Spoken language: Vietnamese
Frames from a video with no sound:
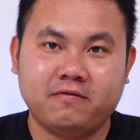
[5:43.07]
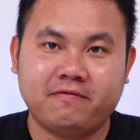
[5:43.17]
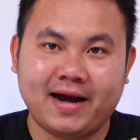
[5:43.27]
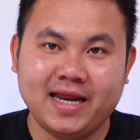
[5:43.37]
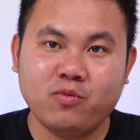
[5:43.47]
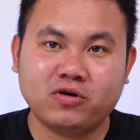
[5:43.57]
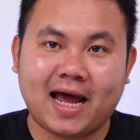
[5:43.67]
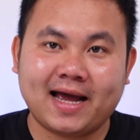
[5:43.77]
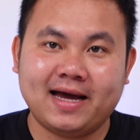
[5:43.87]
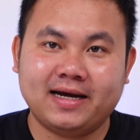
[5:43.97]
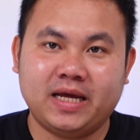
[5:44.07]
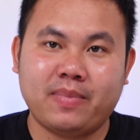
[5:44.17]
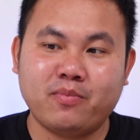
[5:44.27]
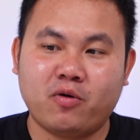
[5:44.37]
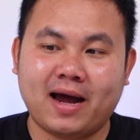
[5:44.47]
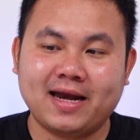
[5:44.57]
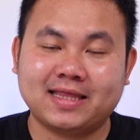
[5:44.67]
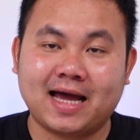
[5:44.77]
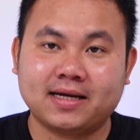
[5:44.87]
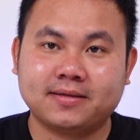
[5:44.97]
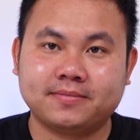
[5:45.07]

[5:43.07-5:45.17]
Và nếu muốn tắt á, thì bấm 1 cái để tắt.